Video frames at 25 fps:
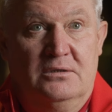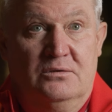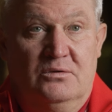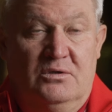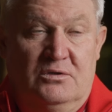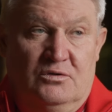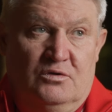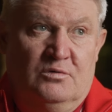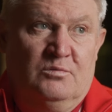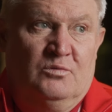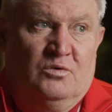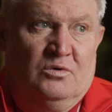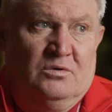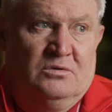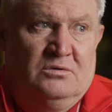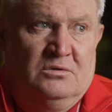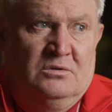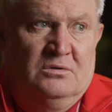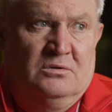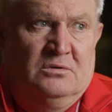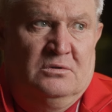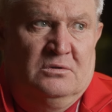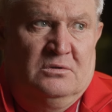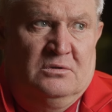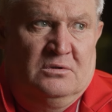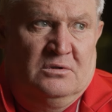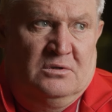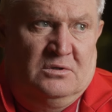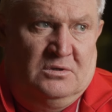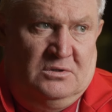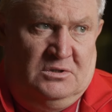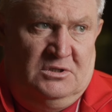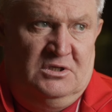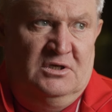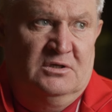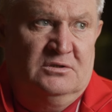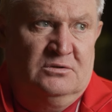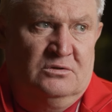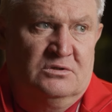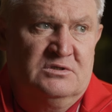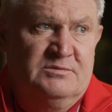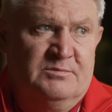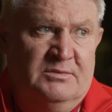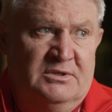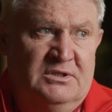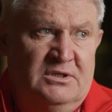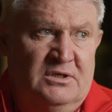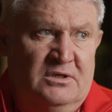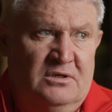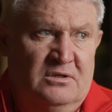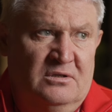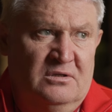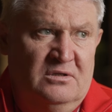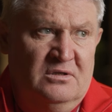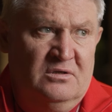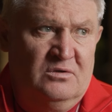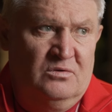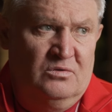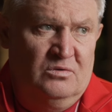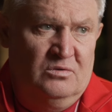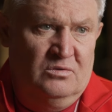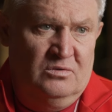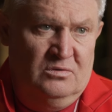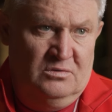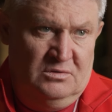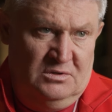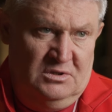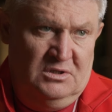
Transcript: Ну, я думаю, он, э, те, кто смотрел игру,